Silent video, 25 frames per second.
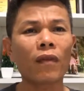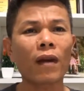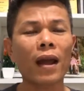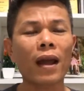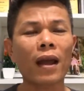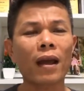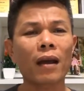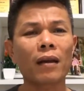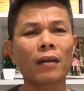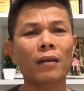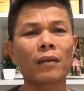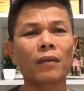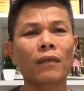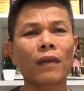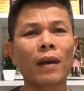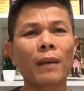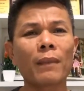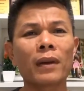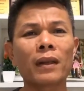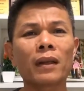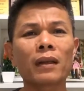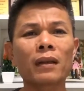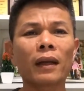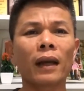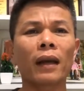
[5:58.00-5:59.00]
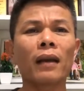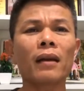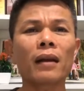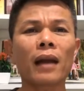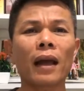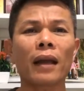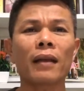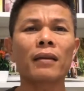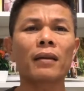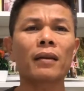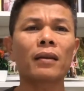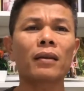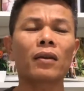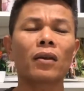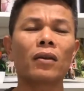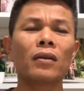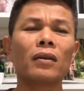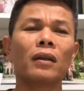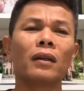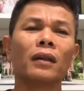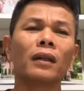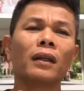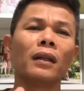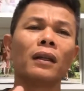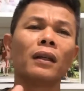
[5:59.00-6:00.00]
và và mình chứng kiến đây những cái
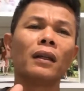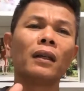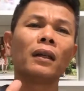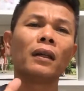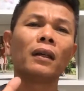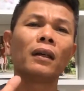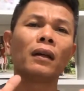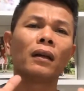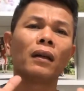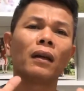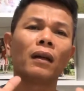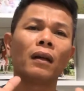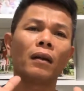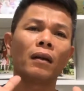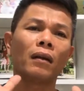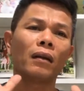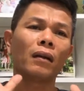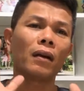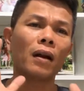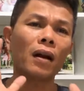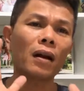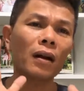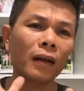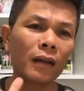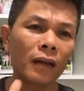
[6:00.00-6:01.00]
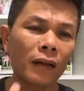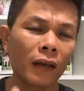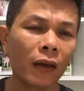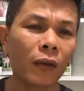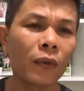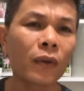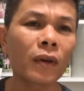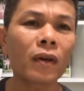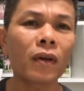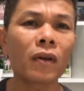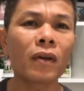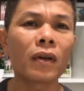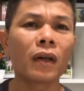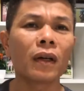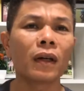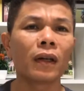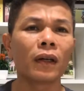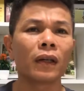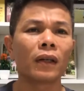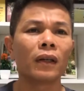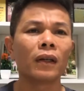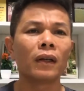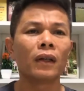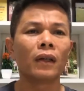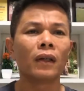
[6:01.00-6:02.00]
con người à, rất là nhiều những con
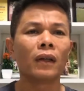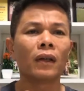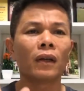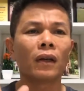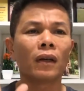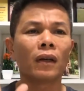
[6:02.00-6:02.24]
người